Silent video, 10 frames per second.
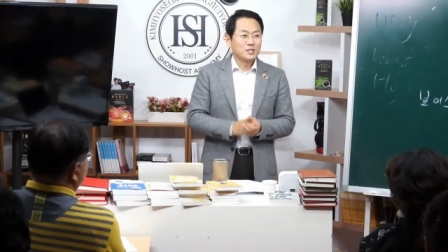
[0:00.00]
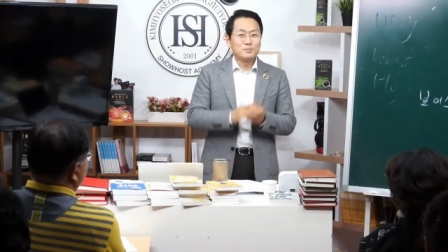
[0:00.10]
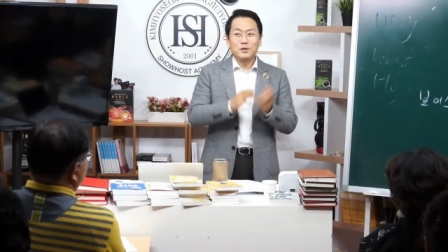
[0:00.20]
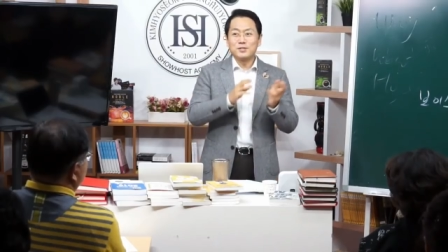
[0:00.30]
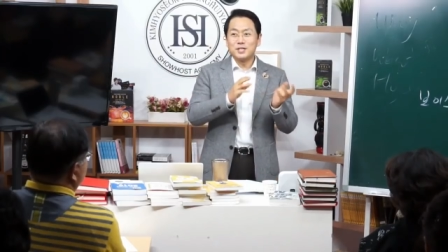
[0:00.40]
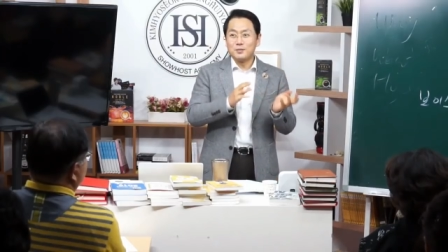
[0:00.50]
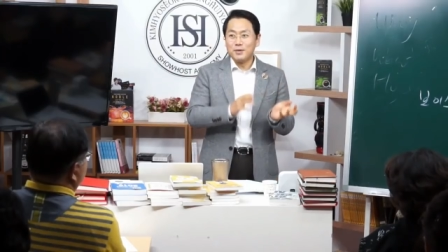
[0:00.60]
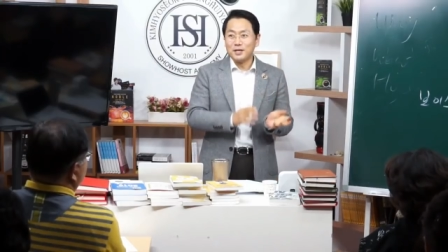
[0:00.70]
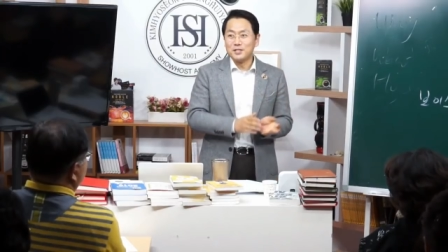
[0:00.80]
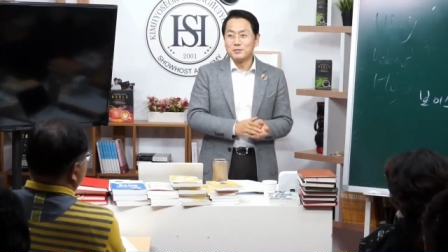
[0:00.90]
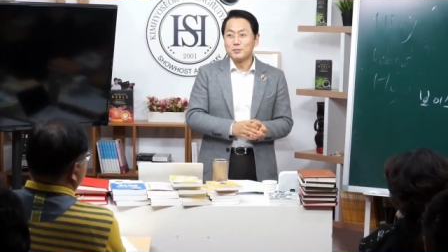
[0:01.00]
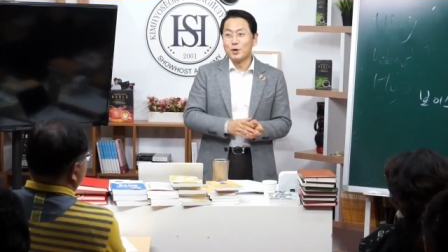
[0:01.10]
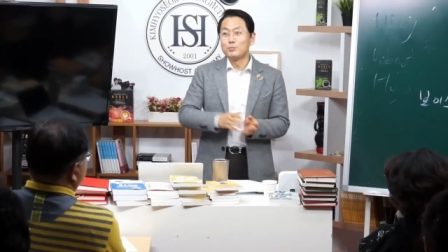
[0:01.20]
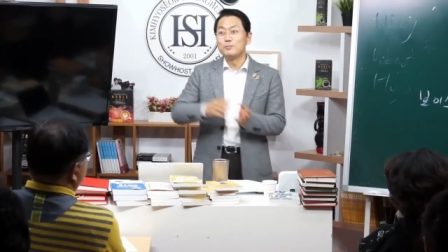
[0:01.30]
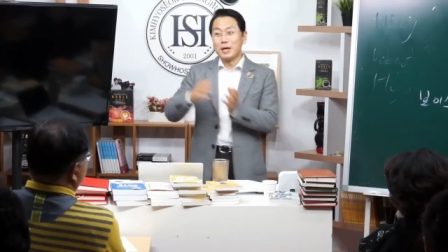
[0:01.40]
10만원짜리 백이 있지만
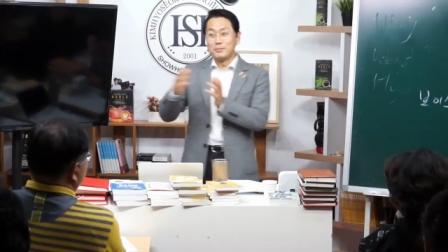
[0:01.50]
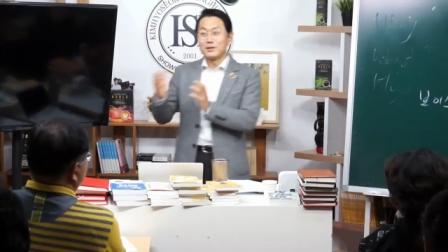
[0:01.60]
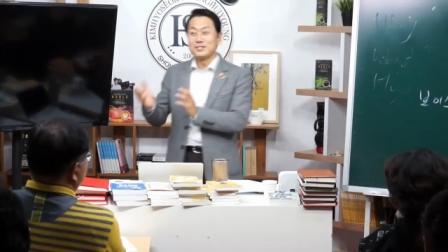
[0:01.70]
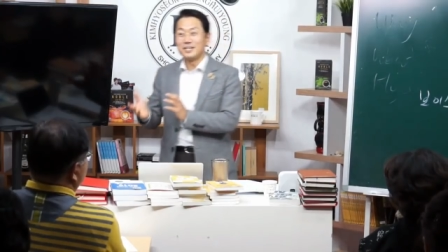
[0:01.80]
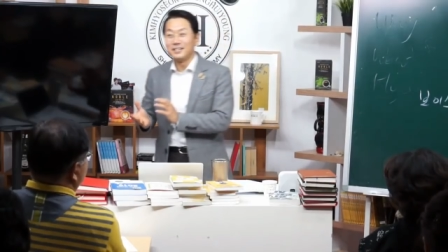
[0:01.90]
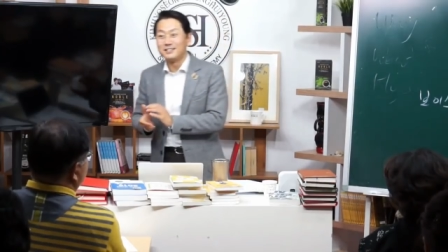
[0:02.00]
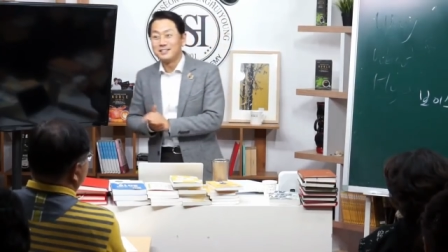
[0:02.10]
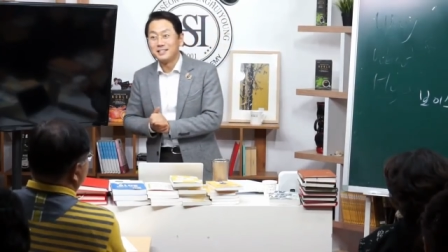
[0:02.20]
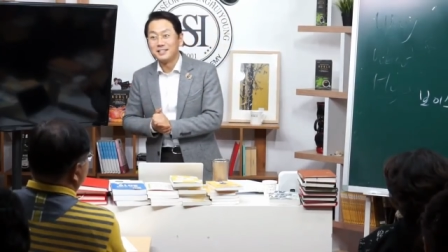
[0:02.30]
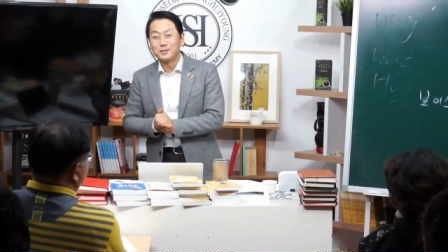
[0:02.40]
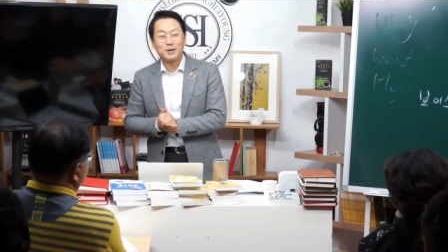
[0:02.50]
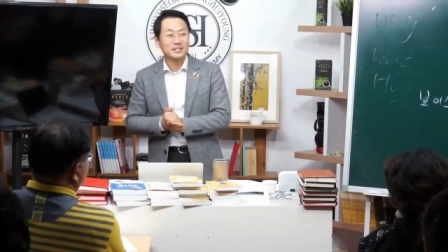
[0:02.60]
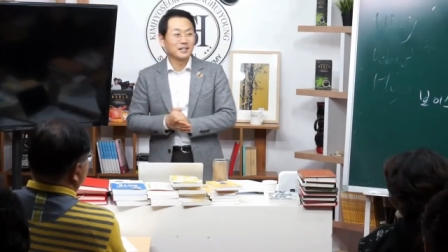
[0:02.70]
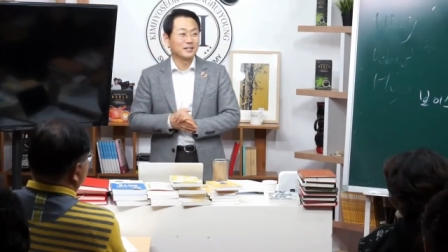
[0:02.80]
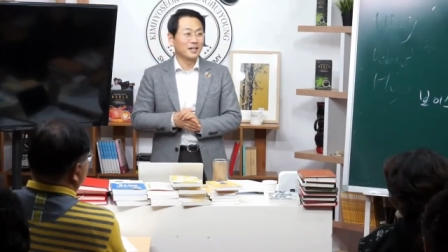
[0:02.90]
명품 100만원짜리 있듯이 백
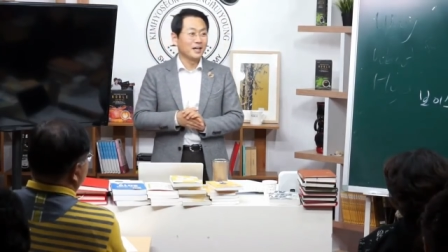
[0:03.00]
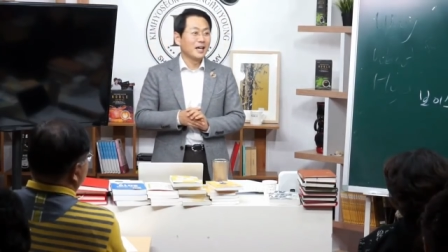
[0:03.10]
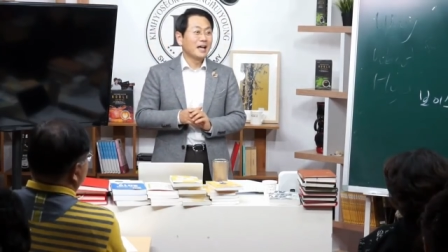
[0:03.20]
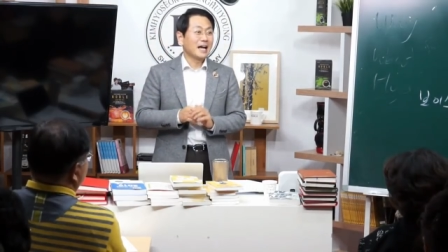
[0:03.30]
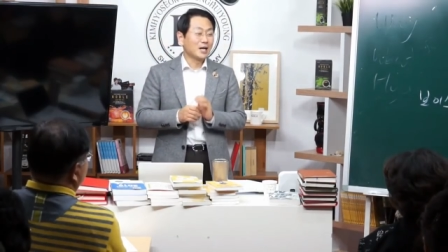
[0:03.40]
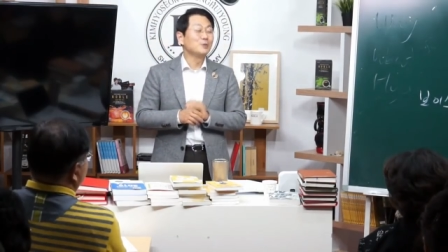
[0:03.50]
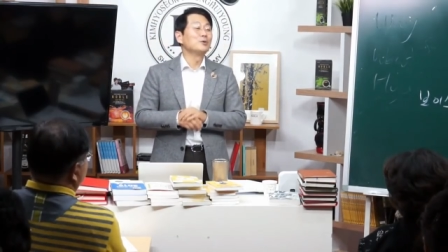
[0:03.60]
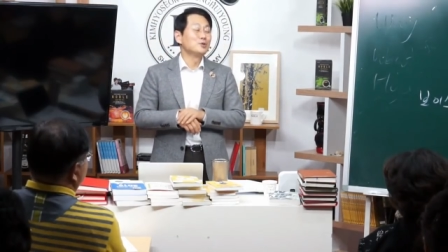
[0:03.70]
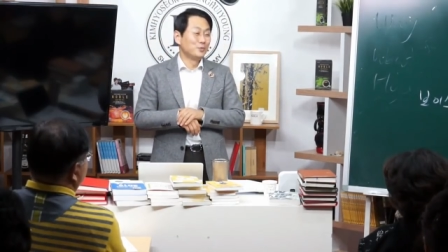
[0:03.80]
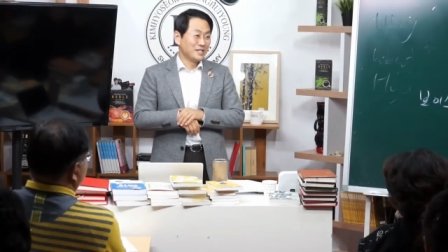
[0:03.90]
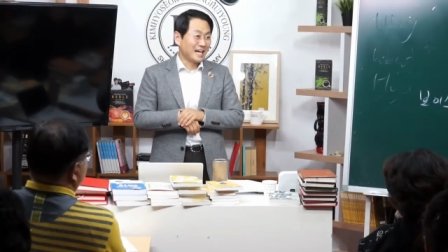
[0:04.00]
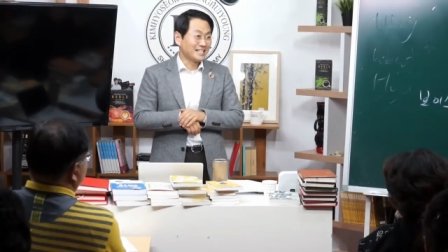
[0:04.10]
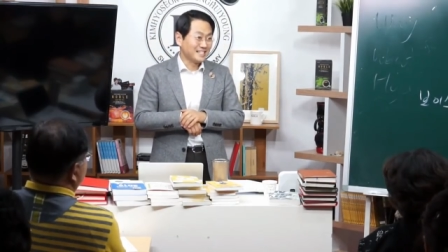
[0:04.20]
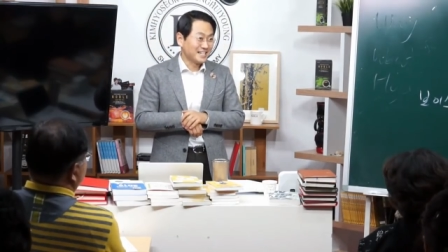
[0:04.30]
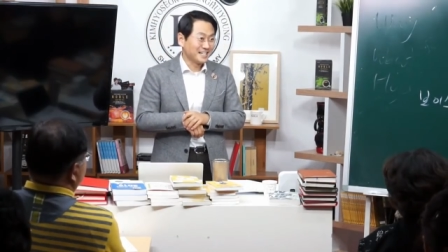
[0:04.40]
살 때 가격 먼저 보지
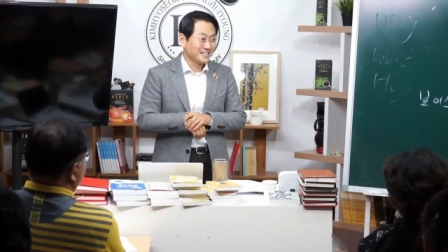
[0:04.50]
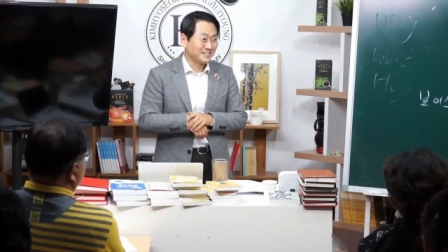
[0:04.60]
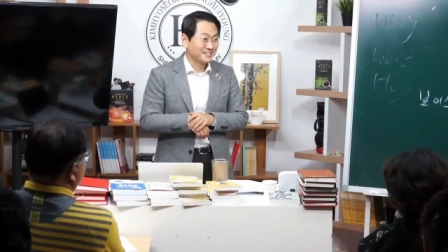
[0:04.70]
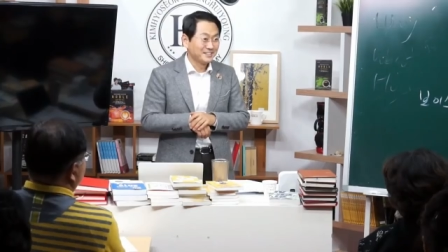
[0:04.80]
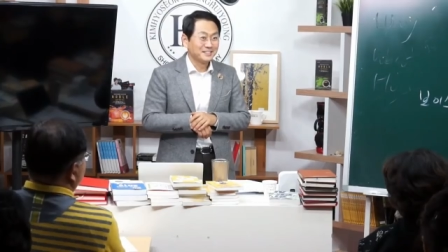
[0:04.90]
않으시잖아요.